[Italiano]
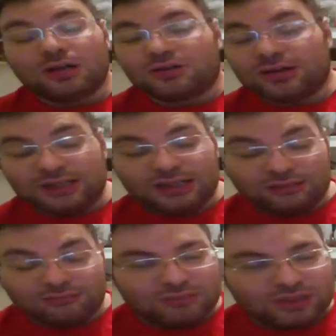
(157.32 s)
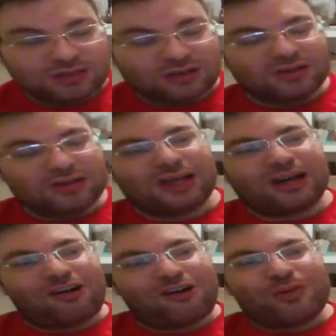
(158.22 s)
quindi
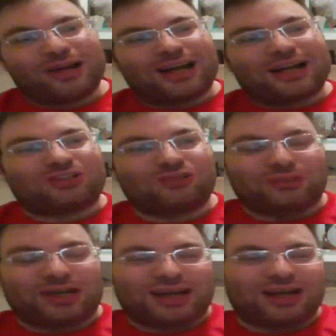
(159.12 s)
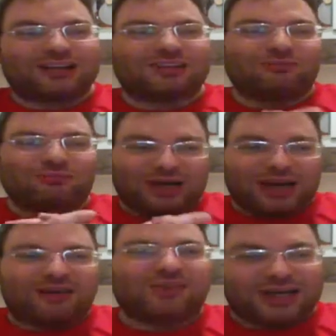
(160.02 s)
bisogna operare sul mercato
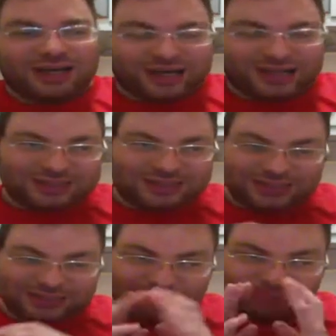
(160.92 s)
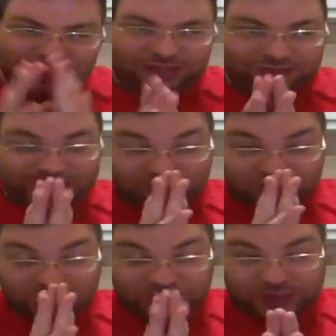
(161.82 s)
bravi ragazzi per
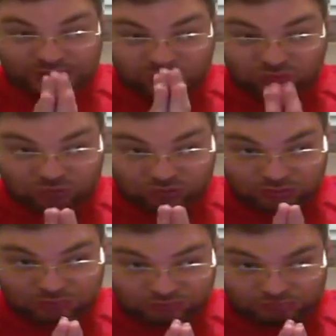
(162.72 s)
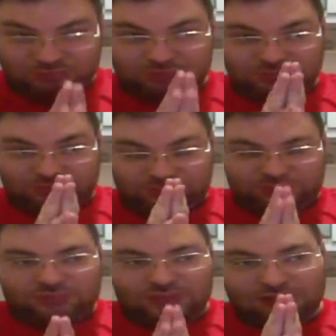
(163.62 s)
averci creduto
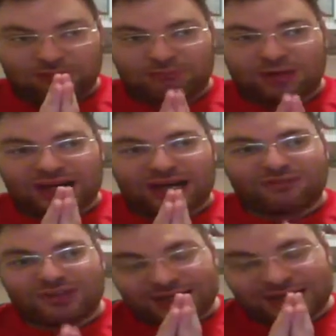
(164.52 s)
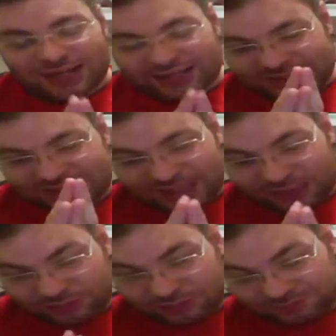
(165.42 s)
bravi
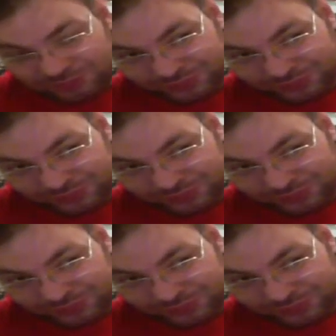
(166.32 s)
ringraziamo